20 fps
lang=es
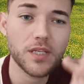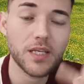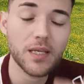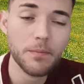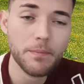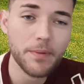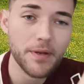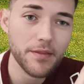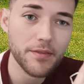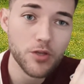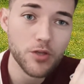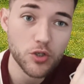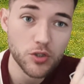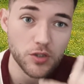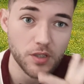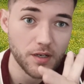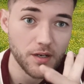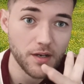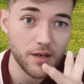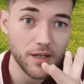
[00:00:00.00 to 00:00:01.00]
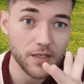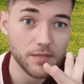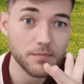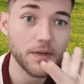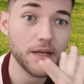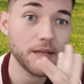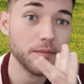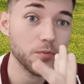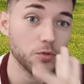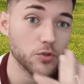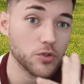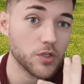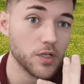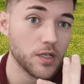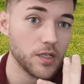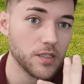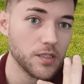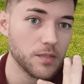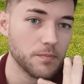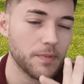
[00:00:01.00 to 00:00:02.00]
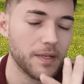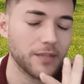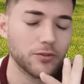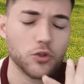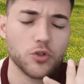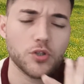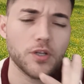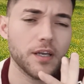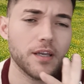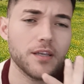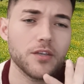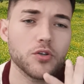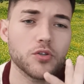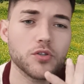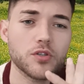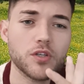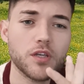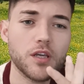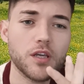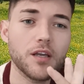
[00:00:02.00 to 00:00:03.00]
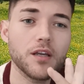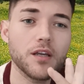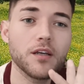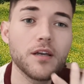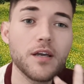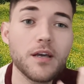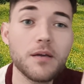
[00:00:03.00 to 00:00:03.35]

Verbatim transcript: qué precios tienen las mariposas para todos aquellos que